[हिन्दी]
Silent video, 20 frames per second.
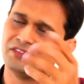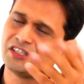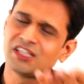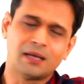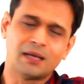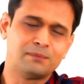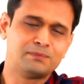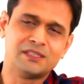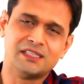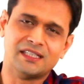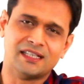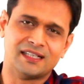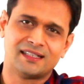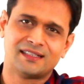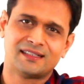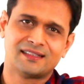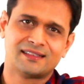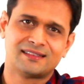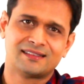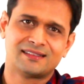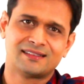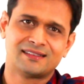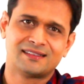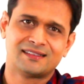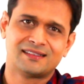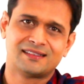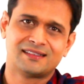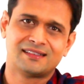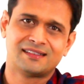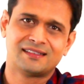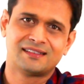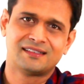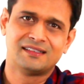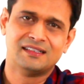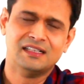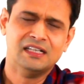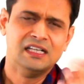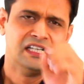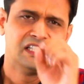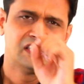विश आपकी है
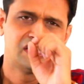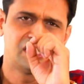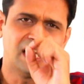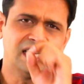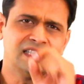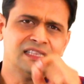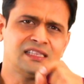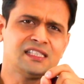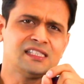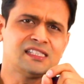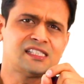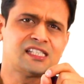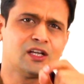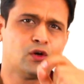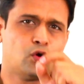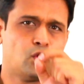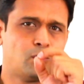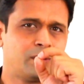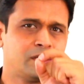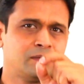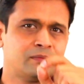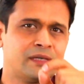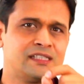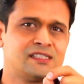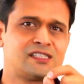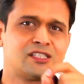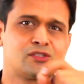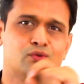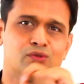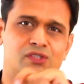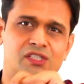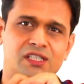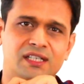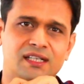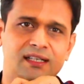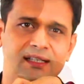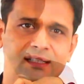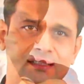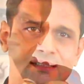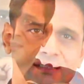शांति से ओपन माइंड से
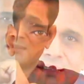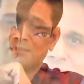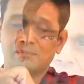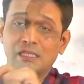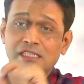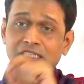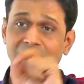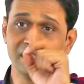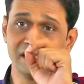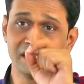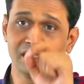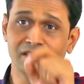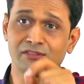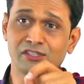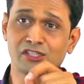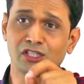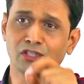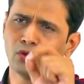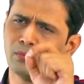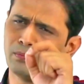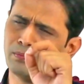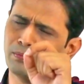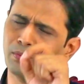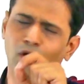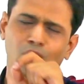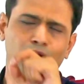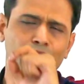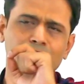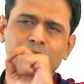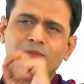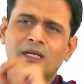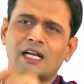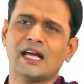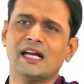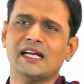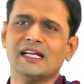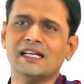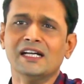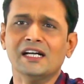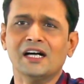सोचिएगा बाकी ये विषय तो बहुत बड़ा
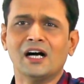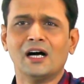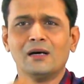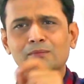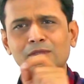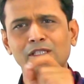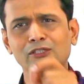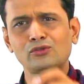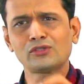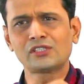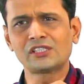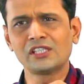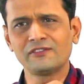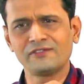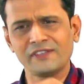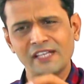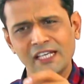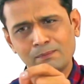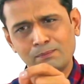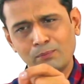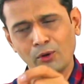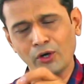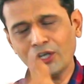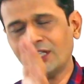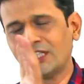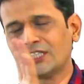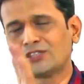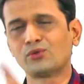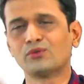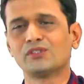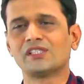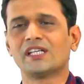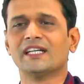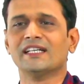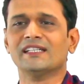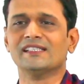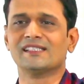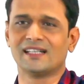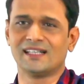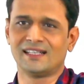है हमने तो सिर्फ एक पॉइंट ही सोचा
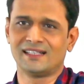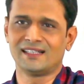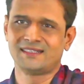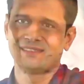है इसका